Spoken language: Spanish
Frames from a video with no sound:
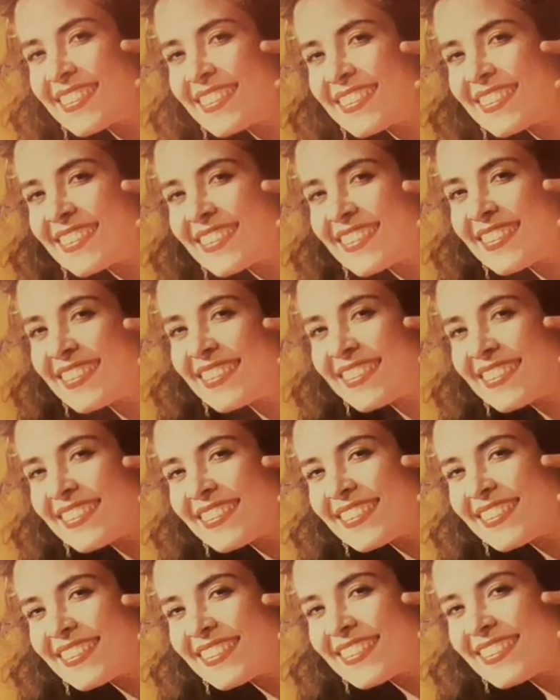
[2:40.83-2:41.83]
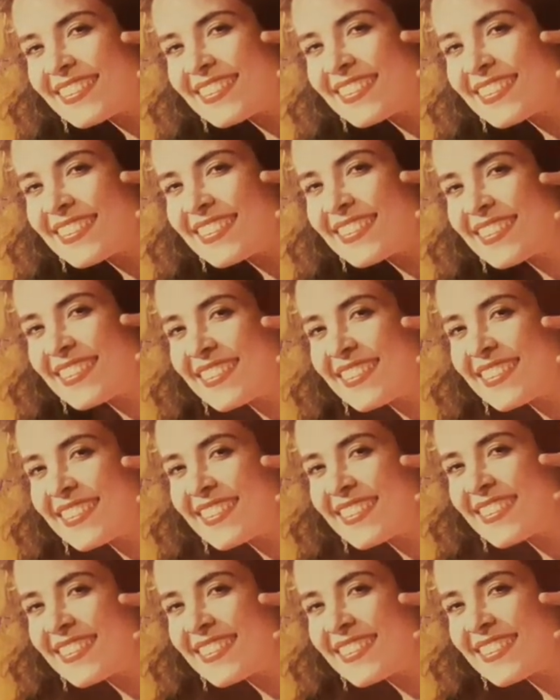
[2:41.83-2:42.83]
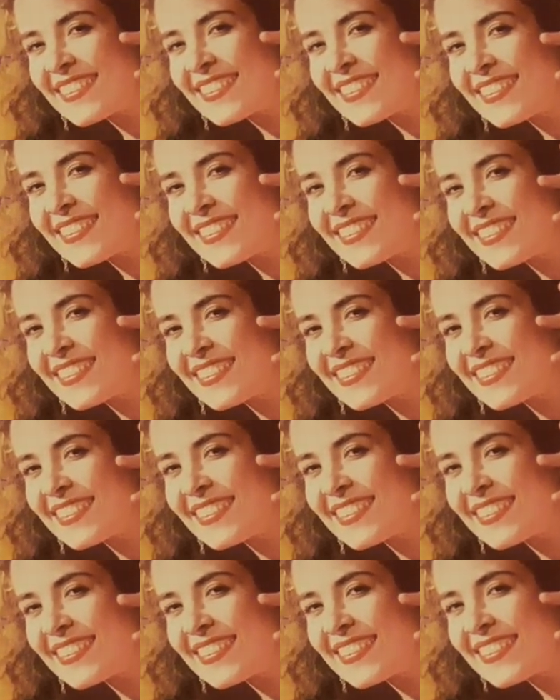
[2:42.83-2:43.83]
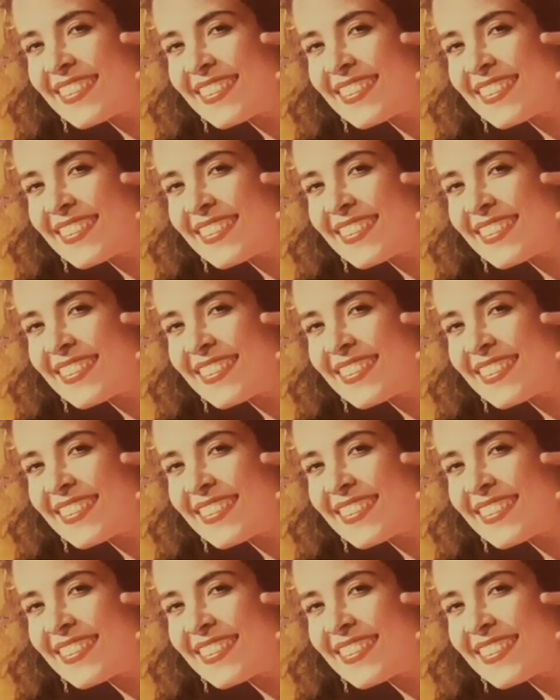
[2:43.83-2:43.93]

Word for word: De, de la muerte. Eh,